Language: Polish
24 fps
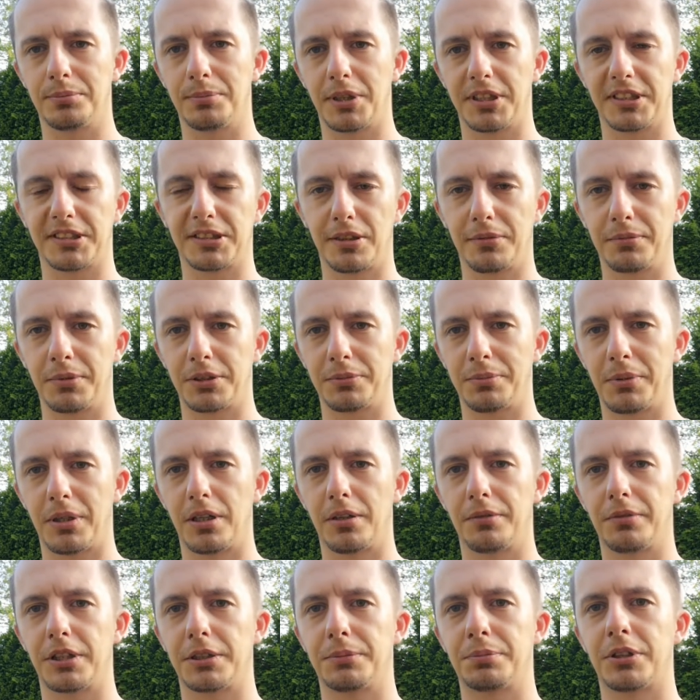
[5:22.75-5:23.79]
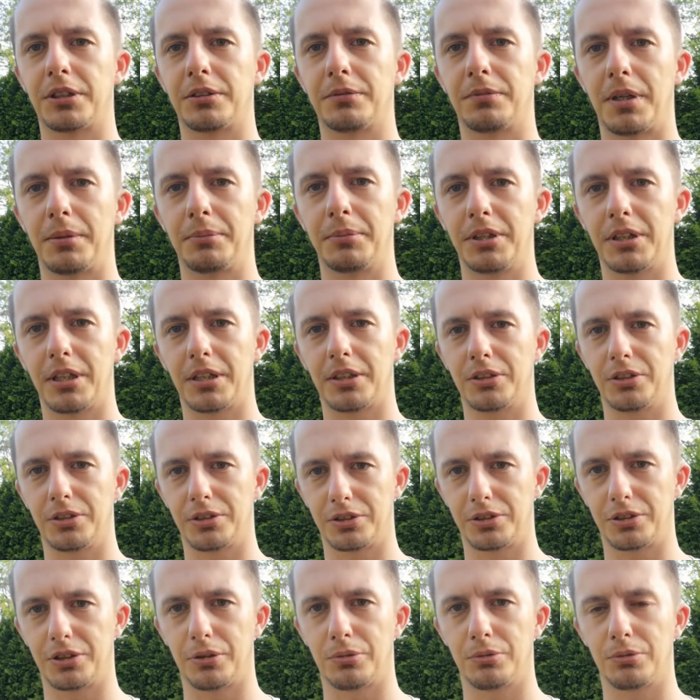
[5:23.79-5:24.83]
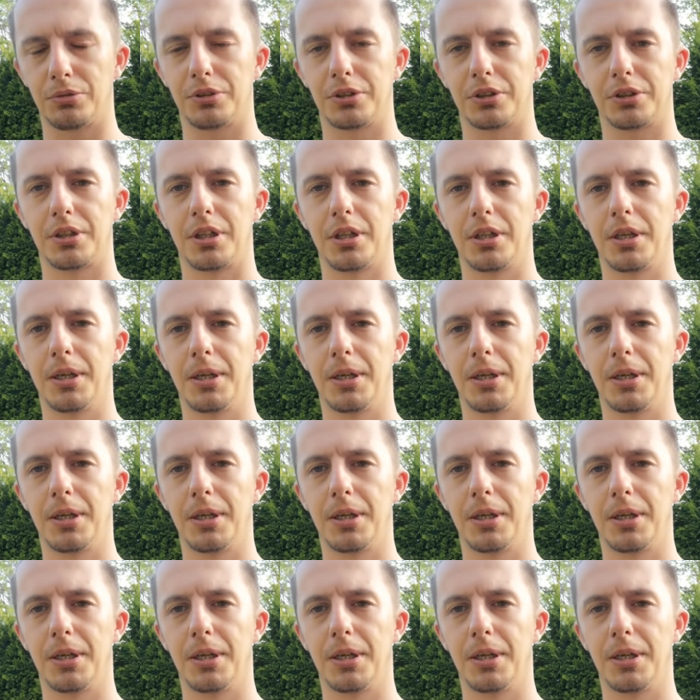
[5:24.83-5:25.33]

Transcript: rysować, malować przed Wami jakichś szczególnych,